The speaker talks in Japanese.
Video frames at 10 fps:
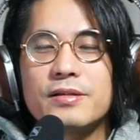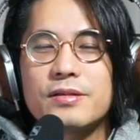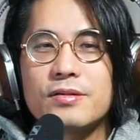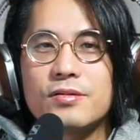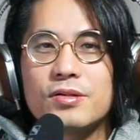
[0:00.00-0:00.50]

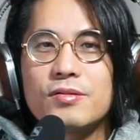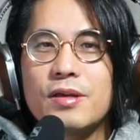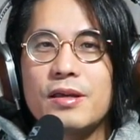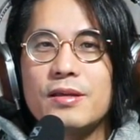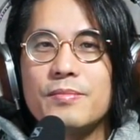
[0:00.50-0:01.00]
その初
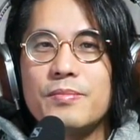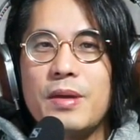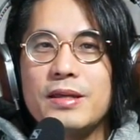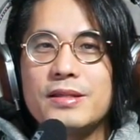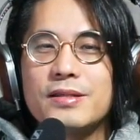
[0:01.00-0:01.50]
代
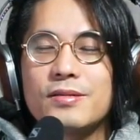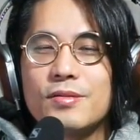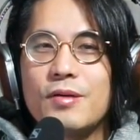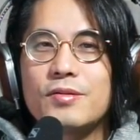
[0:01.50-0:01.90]
ベーシスト直